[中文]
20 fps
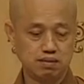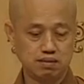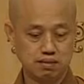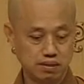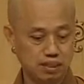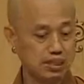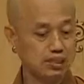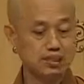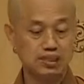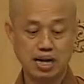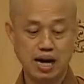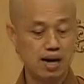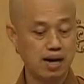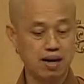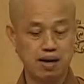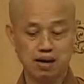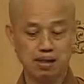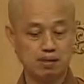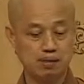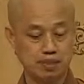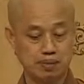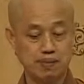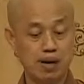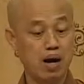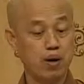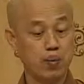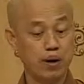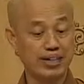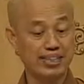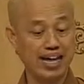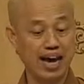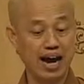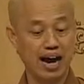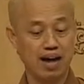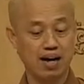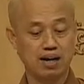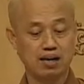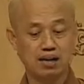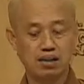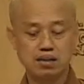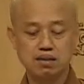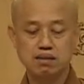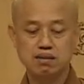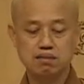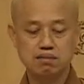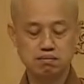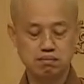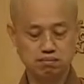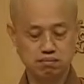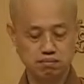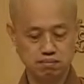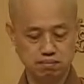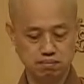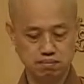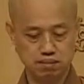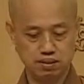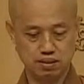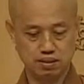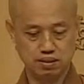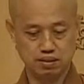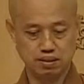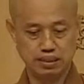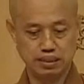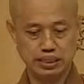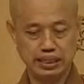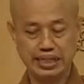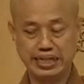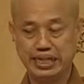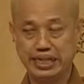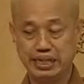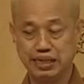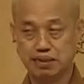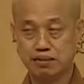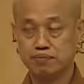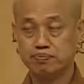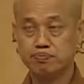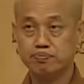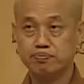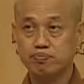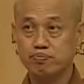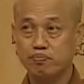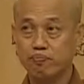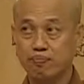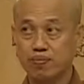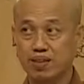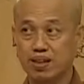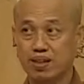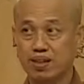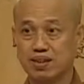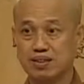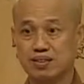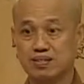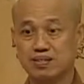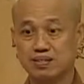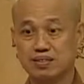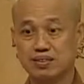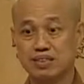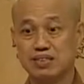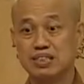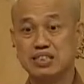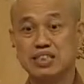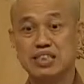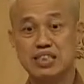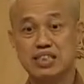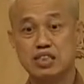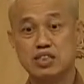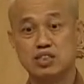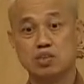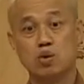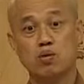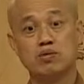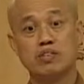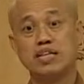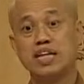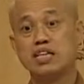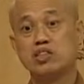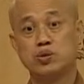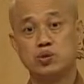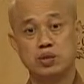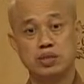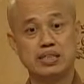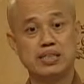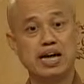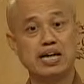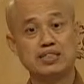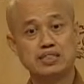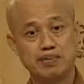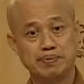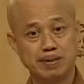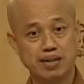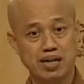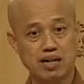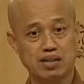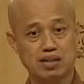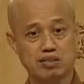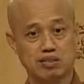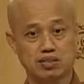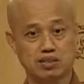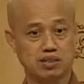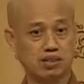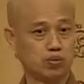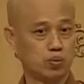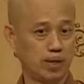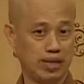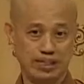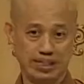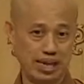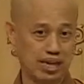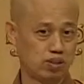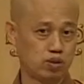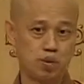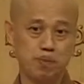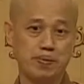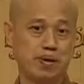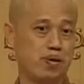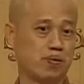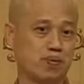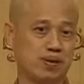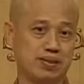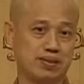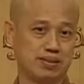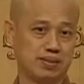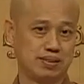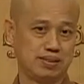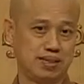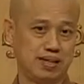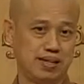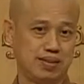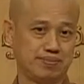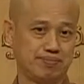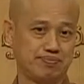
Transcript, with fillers: 但是他怎么样回答，你，你就谦虚看怎么样只回答都没有关系呀。